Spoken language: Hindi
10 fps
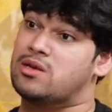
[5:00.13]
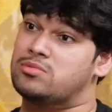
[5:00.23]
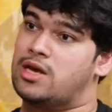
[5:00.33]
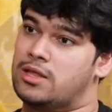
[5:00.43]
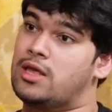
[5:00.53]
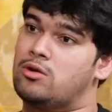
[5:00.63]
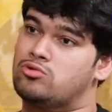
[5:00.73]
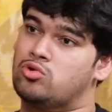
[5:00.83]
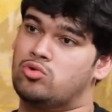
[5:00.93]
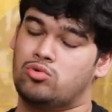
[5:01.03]
भाई सब जानते हैं
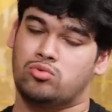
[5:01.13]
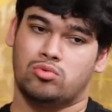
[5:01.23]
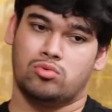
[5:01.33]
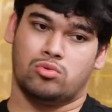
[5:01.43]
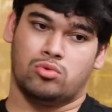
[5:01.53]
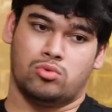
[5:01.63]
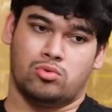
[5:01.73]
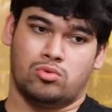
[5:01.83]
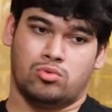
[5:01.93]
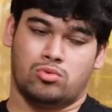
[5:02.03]
यार उसको तो
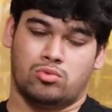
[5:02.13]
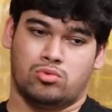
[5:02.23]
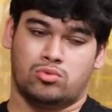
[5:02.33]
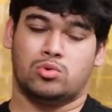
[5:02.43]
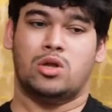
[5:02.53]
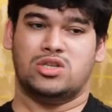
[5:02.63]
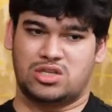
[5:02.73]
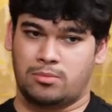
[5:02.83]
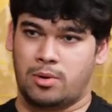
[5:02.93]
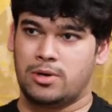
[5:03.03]
बोला
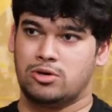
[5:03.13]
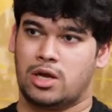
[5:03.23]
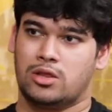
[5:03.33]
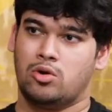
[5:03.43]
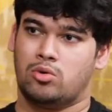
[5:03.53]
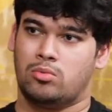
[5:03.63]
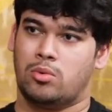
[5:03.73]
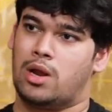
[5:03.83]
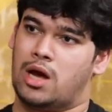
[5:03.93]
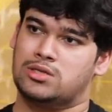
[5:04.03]
जस्टिन बीबर को जानते हो
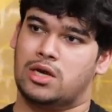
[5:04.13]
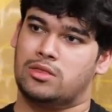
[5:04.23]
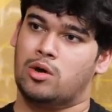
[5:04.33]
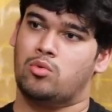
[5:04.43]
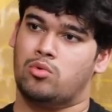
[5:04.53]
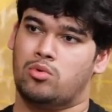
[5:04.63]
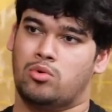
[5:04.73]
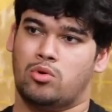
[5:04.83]
मैं बोला हाँ जानता हूँ